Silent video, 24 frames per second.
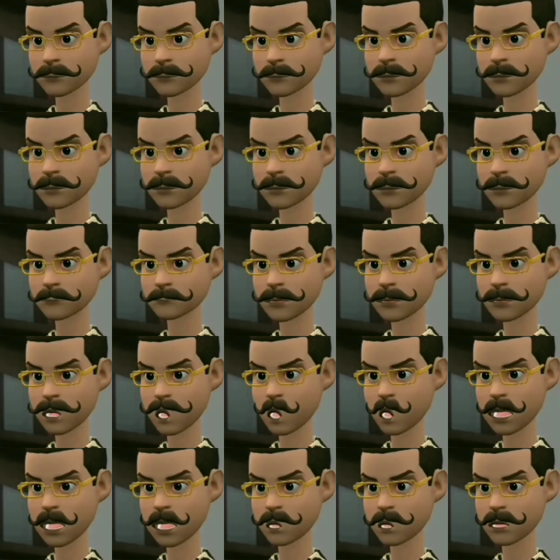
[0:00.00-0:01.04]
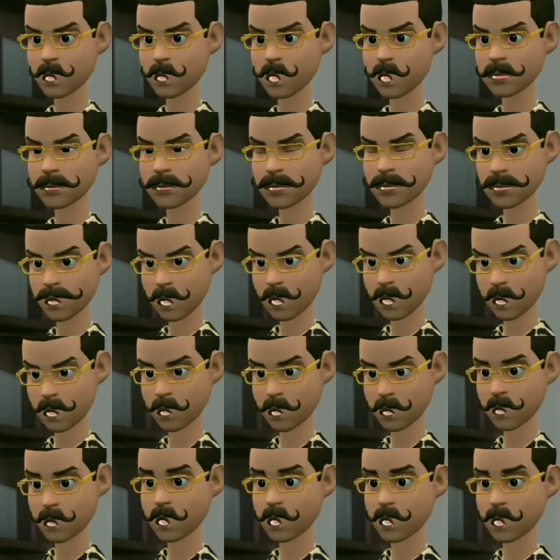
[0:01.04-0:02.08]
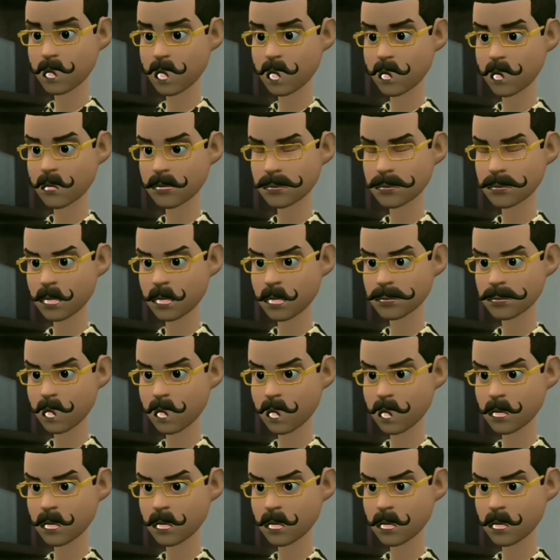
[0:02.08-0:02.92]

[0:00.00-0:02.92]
मारा वेट तो तिहत्तर किलो से चश्मे के साथ